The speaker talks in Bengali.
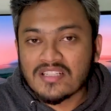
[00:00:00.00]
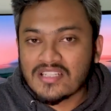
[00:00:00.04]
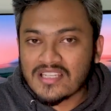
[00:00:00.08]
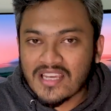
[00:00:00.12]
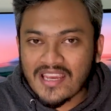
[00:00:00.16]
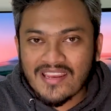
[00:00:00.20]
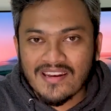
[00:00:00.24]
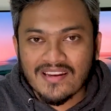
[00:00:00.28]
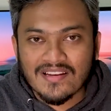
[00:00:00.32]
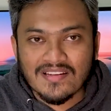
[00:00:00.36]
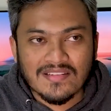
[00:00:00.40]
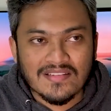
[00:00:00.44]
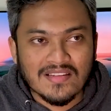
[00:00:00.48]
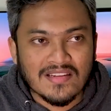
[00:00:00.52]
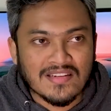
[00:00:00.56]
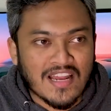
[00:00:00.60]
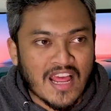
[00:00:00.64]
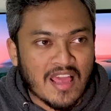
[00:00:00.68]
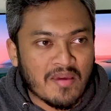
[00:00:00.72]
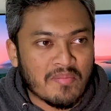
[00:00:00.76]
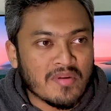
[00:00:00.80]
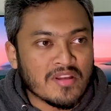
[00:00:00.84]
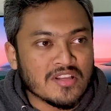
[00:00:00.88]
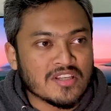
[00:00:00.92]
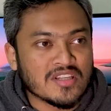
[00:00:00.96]
চেইন আছে
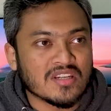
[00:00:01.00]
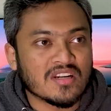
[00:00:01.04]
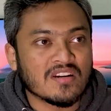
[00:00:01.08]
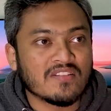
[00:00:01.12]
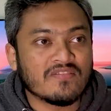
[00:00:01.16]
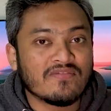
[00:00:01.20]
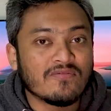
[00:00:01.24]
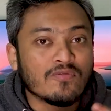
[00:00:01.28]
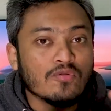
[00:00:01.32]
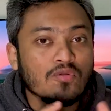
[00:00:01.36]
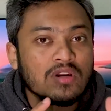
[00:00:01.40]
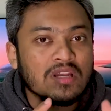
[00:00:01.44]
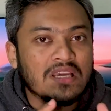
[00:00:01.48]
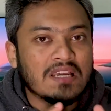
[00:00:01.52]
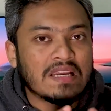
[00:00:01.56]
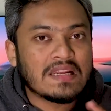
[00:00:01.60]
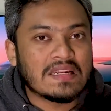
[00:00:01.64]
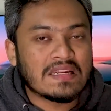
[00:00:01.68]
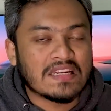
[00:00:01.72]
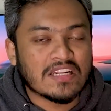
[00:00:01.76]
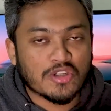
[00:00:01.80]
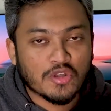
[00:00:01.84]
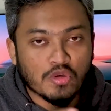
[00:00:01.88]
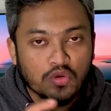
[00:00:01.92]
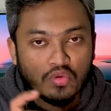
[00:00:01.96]
টাইমিং চেনের ফুল
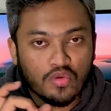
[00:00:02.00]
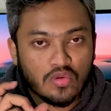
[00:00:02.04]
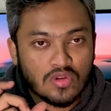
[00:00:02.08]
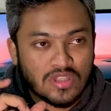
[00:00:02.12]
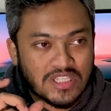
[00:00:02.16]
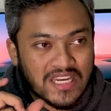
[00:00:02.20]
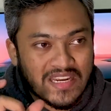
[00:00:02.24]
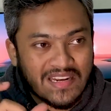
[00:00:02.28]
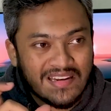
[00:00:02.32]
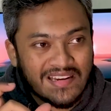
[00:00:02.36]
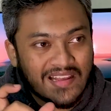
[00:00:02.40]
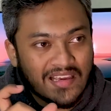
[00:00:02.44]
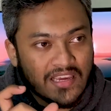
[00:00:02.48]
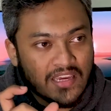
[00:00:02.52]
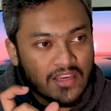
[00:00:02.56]
কিটটা শুধু চেন না